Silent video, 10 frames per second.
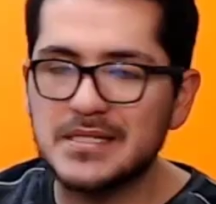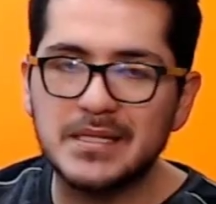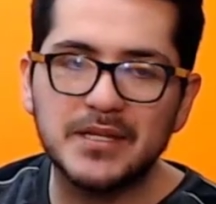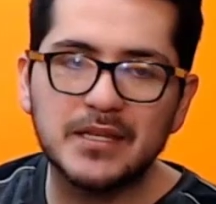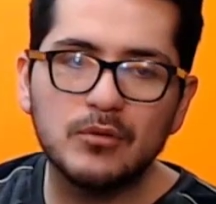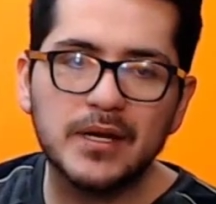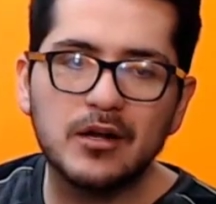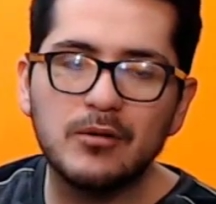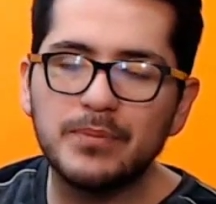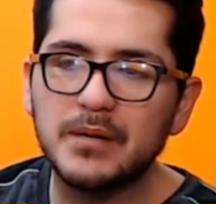Recientemente tuve
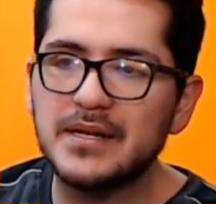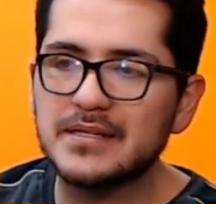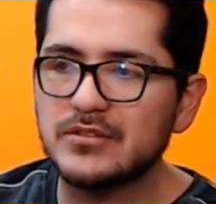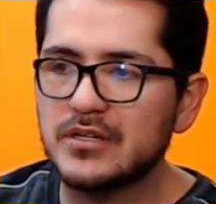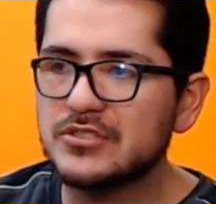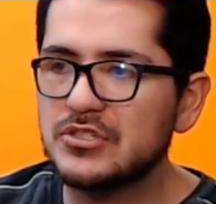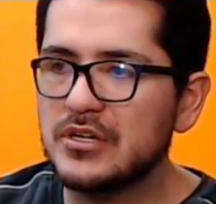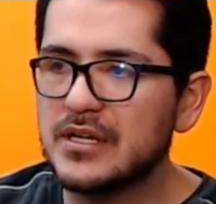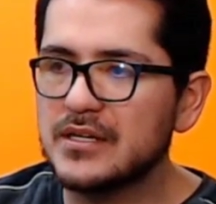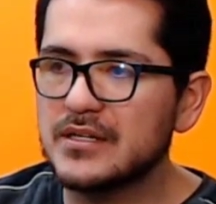que comprarme las
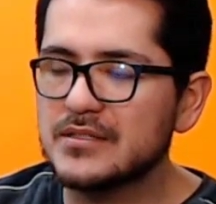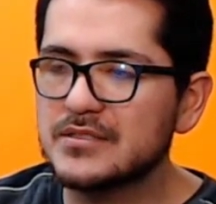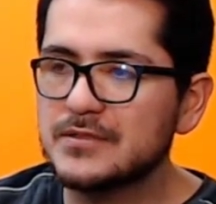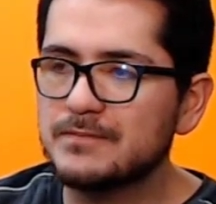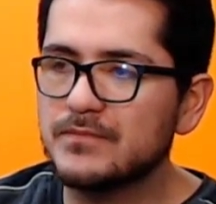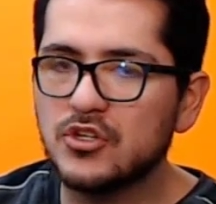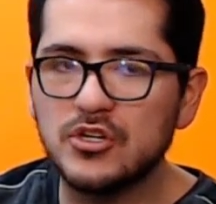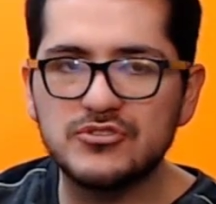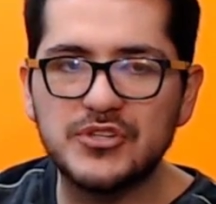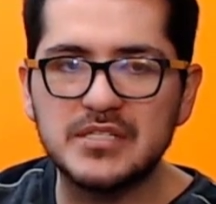colecciones el
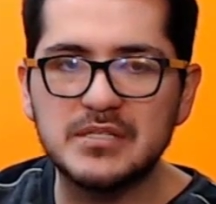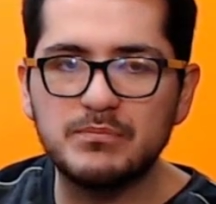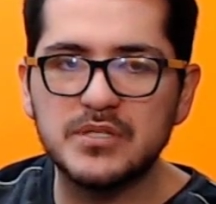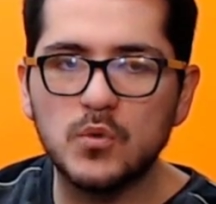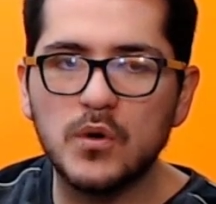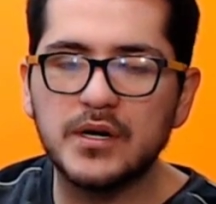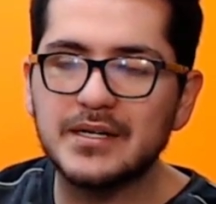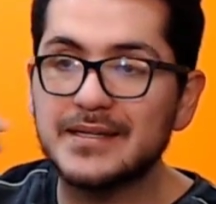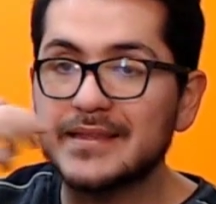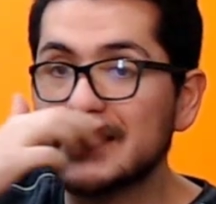2, 3 y Peace
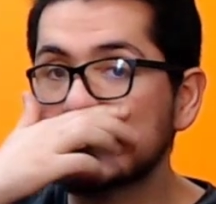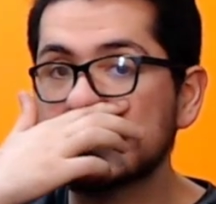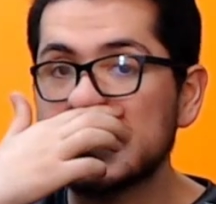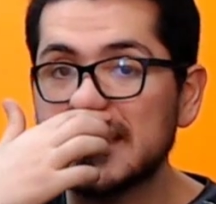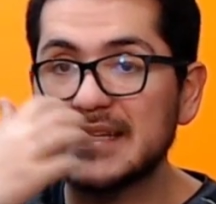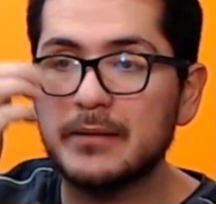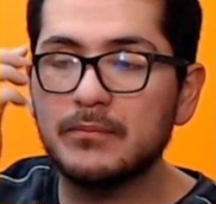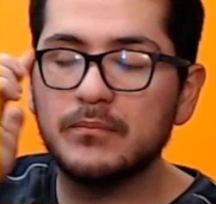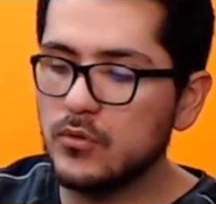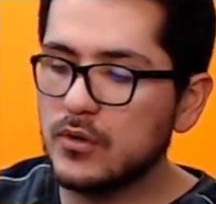Walker de 360
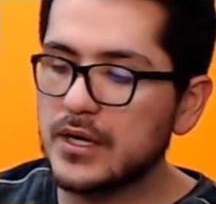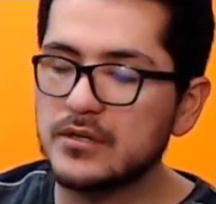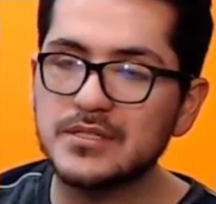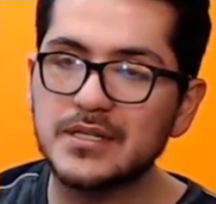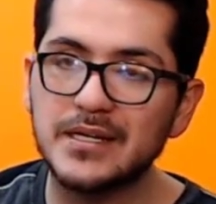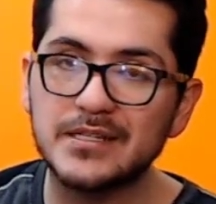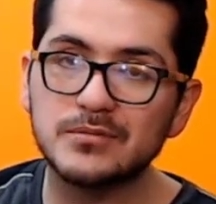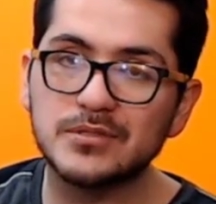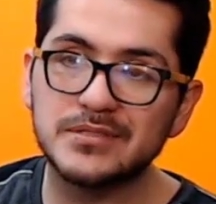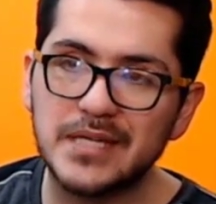para jugarlos en el
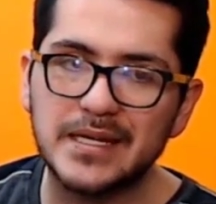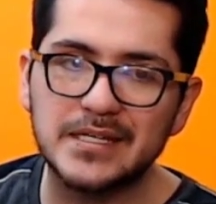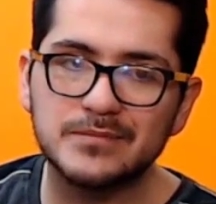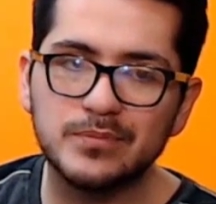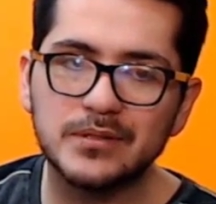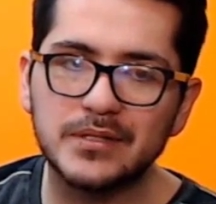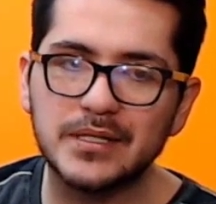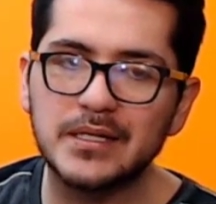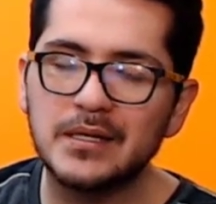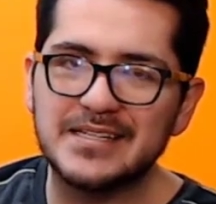Xbox Series,
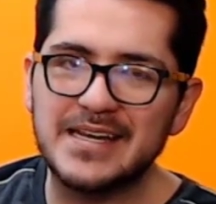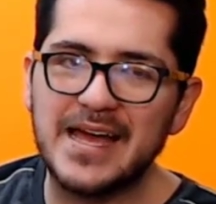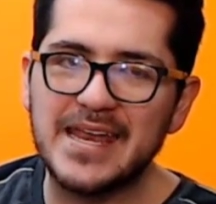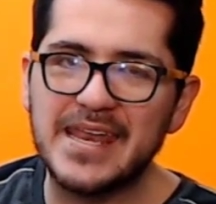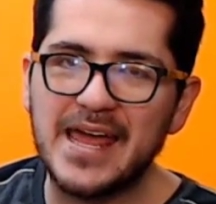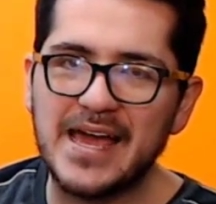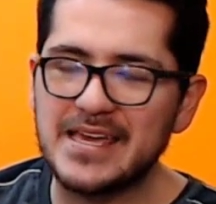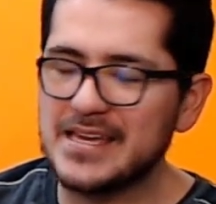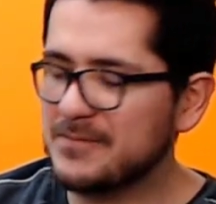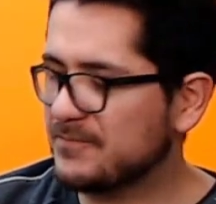porque
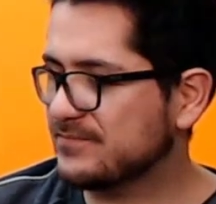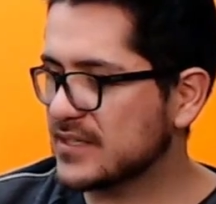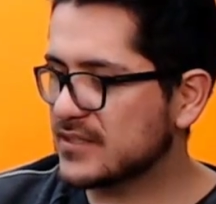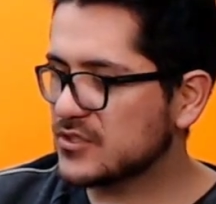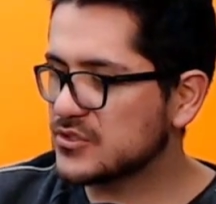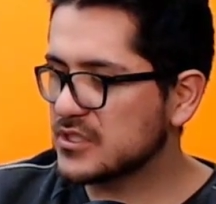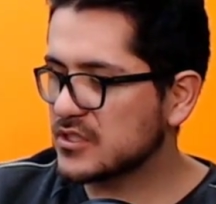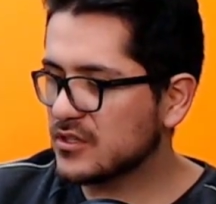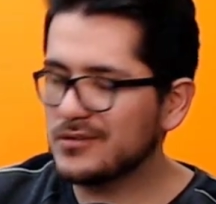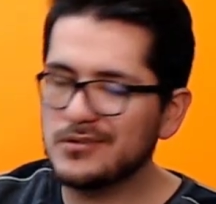Nanai PlayStation
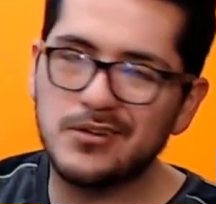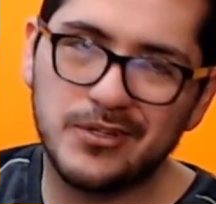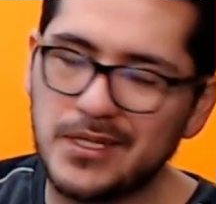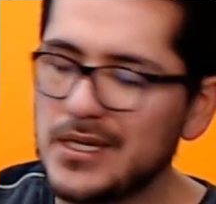5 no